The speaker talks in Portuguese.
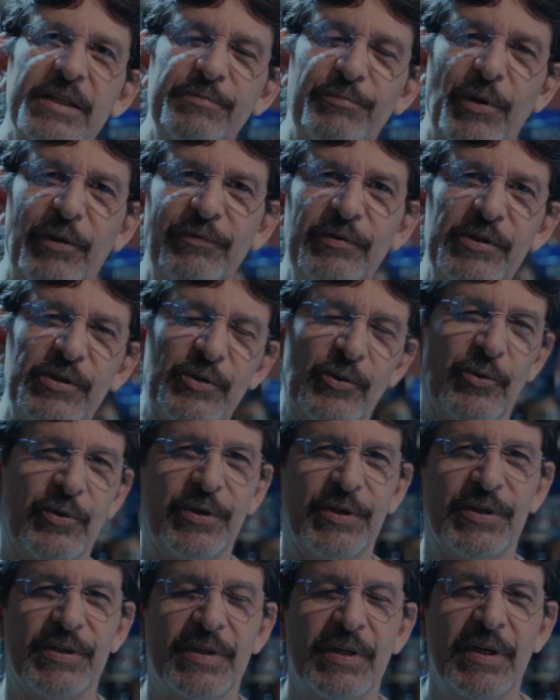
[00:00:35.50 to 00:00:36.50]
às
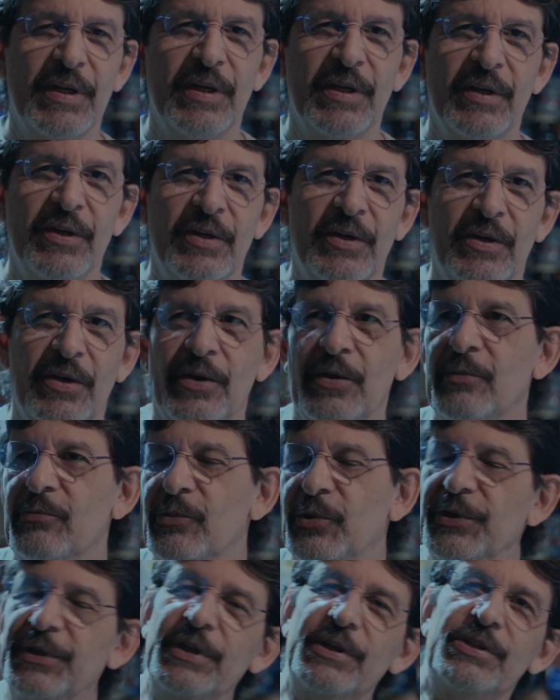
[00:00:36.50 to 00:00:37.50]
profissões.
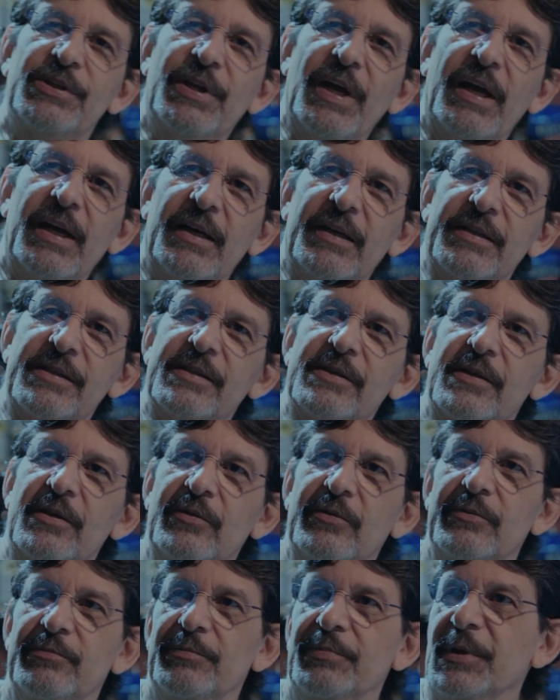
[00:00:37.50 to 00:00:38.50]
Muitas delas
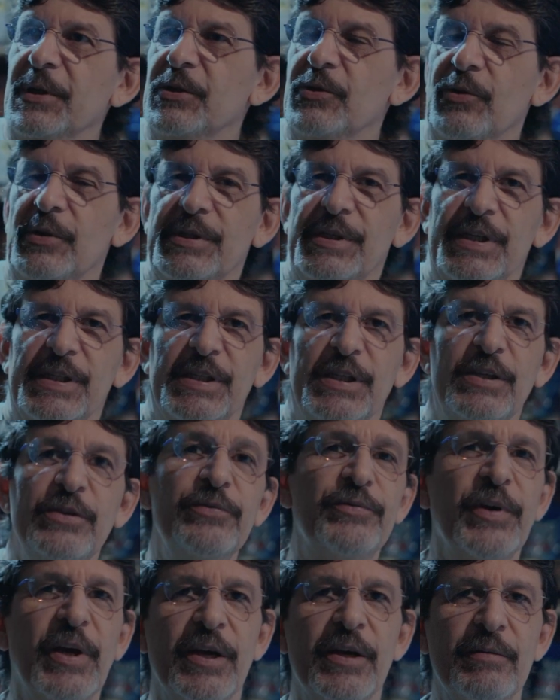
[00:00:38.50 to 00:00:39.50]
são pessoas assim,
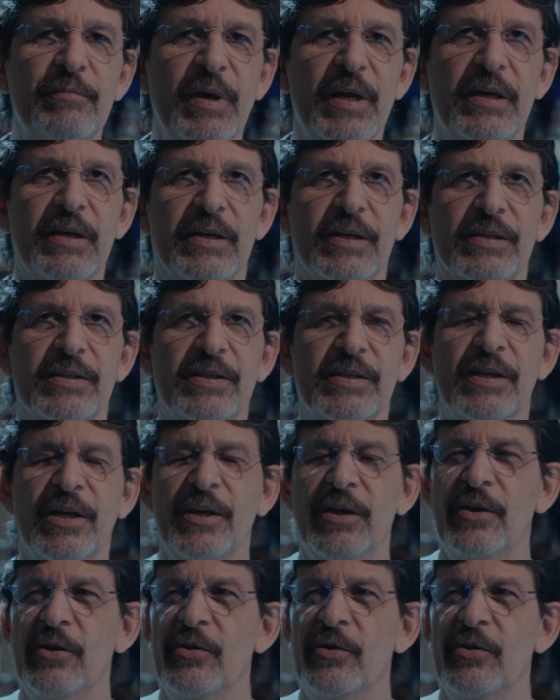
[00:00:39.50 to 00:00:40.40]
enfermeiras.